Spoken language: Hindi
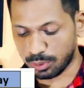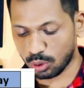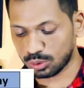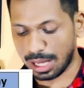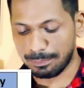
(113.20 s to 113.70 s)

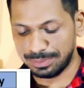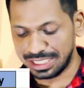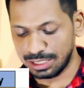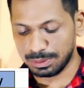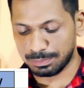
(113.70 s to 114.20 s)
बड़ौदा
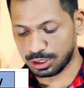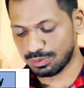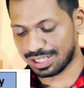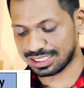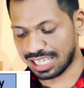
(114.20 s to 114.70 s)
बीएनपी
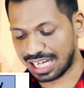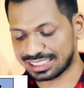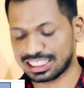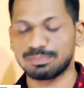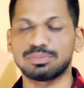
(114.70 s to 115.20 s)
परिवार
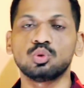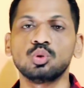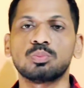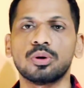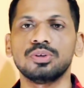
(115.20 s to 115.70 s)
लार्ज केप
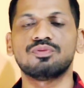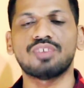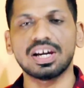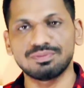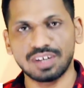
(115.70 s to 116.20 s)

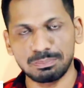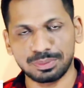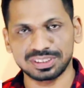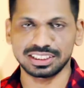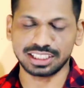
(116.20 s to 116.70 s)
2.55
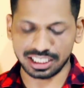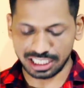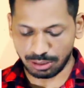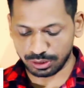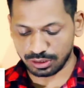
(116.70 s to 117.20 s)
परसेंट का
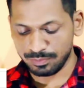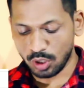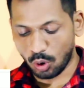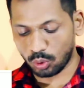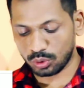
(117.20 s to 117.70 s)
गिरावट
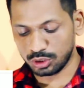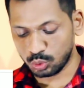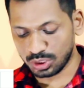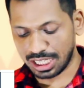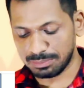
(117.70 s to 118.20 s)
और
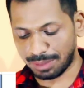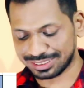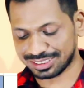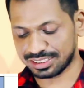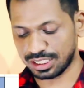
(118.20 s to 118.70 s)
यूटीआई
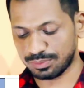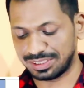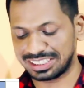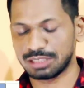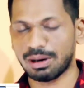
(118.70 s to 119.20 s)
मास्टर शेयर
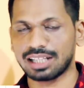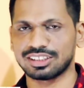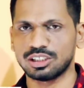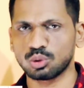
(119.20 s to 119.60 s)
फंड की बात करें